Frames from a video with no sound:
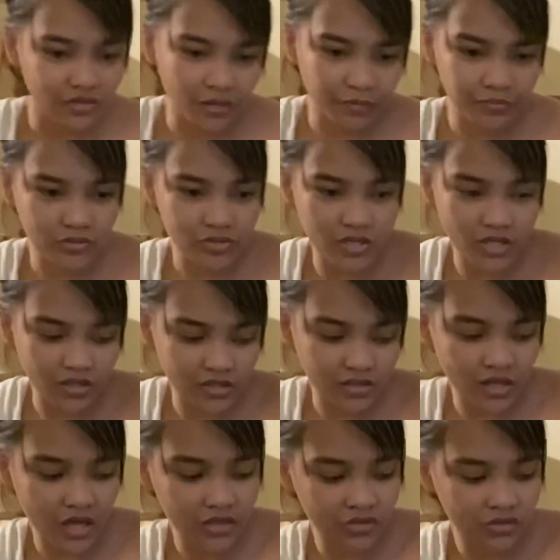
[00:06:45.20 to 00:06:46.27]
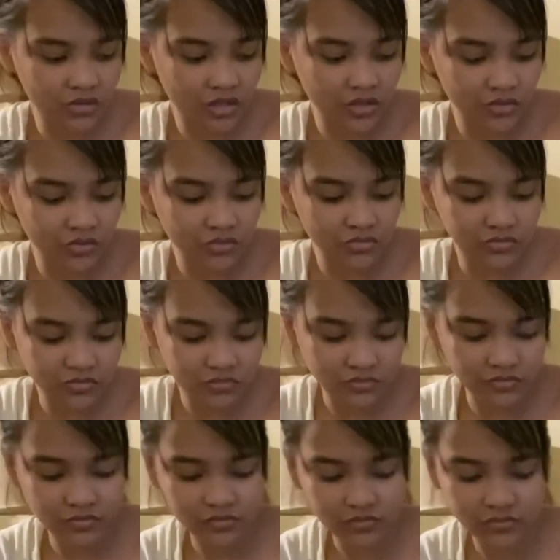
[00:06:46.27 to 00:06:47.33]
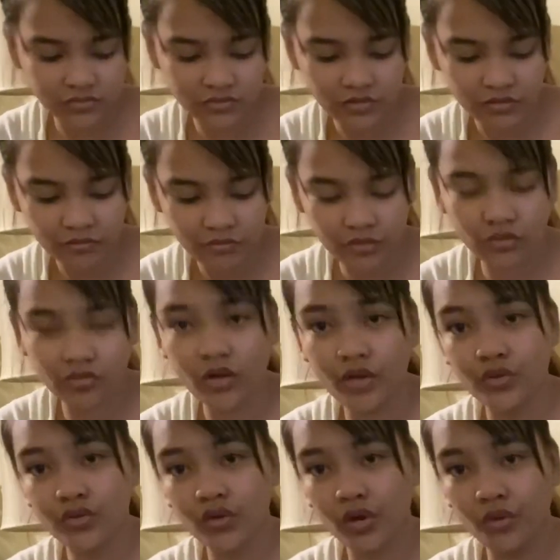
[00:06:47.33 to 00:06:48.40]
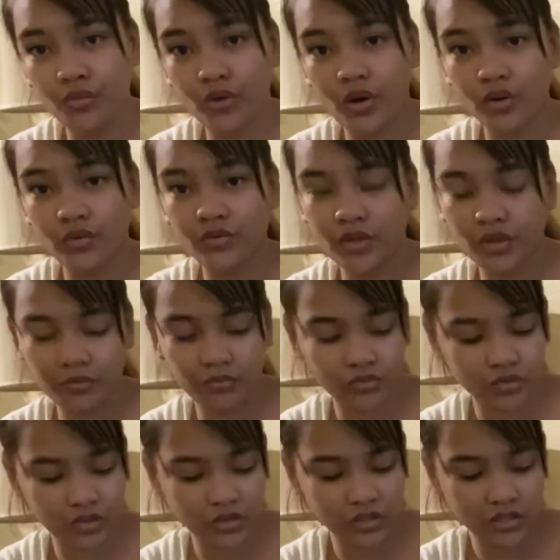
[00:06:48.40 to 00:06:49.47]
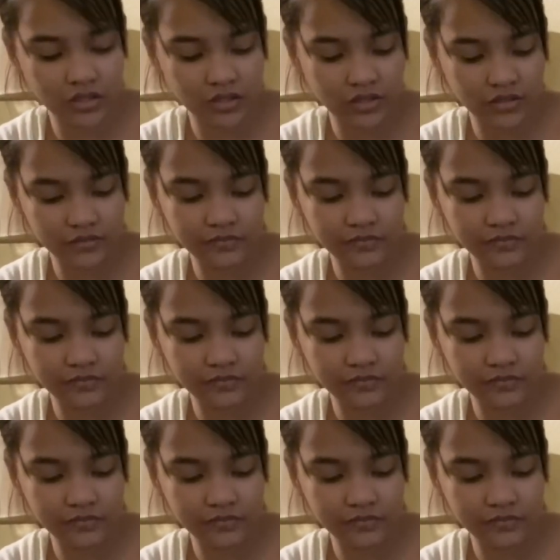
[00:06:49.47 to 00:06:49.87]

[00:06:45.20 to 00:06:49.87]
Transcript: Tapos natatakot ako. Pero ngayon nakuha ko na, buti na lang.